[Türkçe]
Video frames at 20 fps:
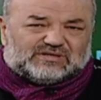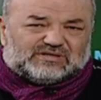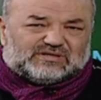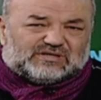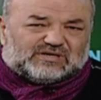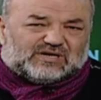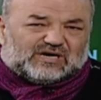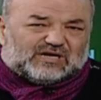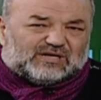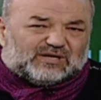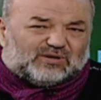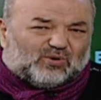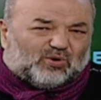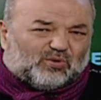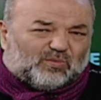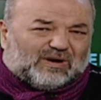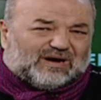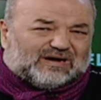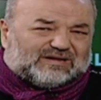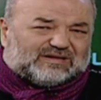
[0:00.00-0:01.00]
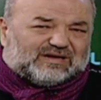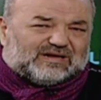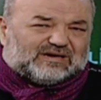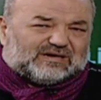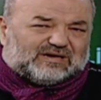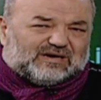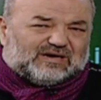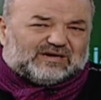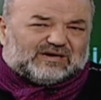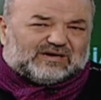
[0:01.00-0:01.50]
kadın olmaktan
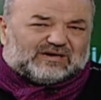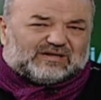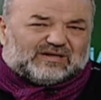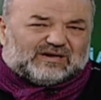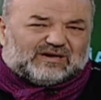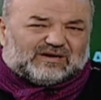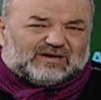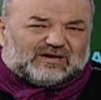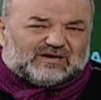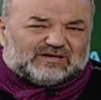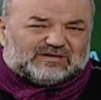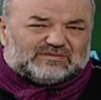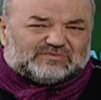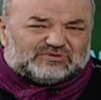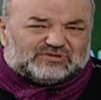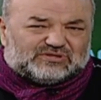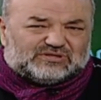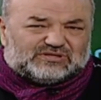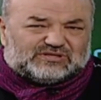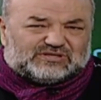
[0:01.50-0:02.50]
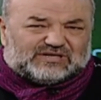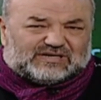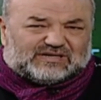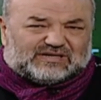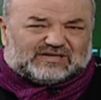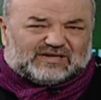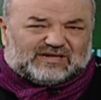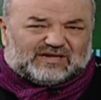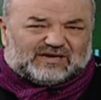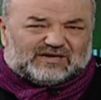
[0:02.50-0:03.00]
kaynaklanan ayrımcılığı
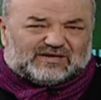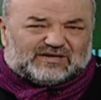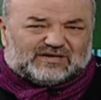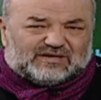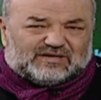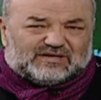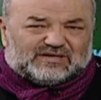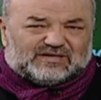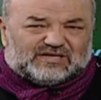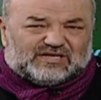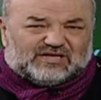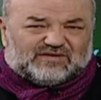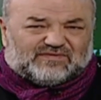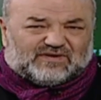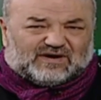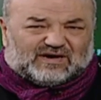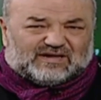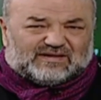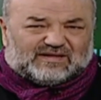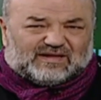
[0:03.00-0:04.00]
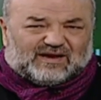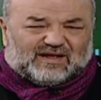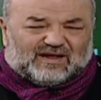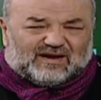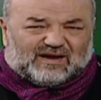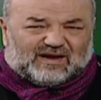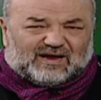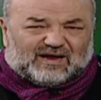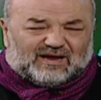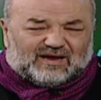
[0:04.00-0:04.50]
reddeden
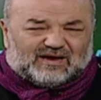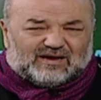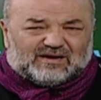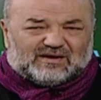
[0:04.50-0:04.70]
ifadelerle